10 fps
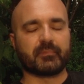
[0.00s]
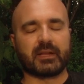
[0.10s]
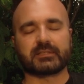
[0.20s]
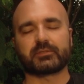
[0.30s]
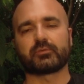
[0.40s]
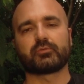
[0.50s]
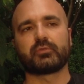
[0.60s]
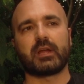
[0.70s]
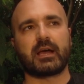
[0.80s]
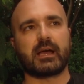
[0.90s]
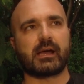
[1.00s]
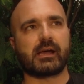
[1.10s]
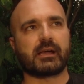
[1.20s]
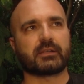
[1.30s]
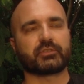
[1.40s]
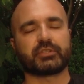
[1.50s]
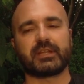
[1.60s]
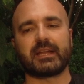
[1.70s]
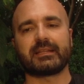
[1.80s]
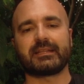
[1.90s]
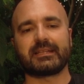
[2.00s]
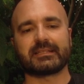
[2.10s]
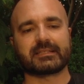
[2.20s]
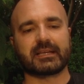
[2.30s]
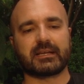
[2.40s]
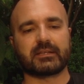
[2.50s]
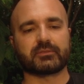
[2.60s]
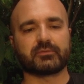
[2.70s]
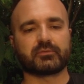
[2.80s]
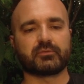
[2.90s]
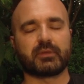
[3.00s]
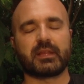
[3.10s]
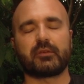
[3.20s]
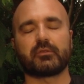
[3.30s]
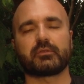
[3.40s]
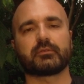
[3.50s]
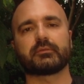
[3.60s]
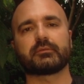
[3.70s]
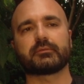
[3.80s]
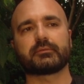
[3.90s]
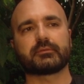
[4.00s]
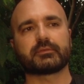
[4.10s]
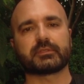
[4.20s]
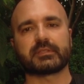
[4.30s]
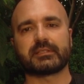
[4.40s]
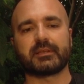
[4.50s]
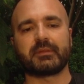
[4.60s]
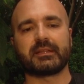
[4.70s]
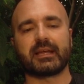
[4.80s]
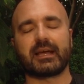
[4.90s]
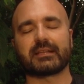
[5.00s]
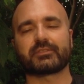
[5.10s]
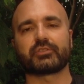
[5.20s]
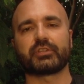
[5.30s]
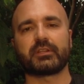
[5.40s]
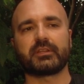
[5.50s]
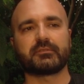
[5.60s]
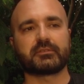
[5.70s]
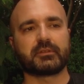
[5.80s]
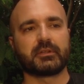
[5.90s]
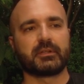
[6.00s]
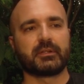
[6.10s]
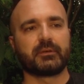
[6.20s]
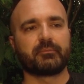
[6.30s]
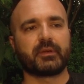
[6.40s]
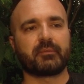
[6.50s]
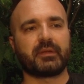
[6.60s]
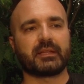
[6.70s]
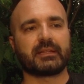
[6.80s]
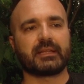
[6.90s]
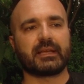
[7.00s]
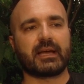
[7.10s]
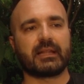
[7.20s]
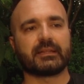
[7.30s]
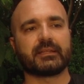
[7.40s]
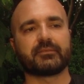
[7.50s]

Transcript: la struttura societaria tedesca su, sul modello sostanzialmente associativo permette al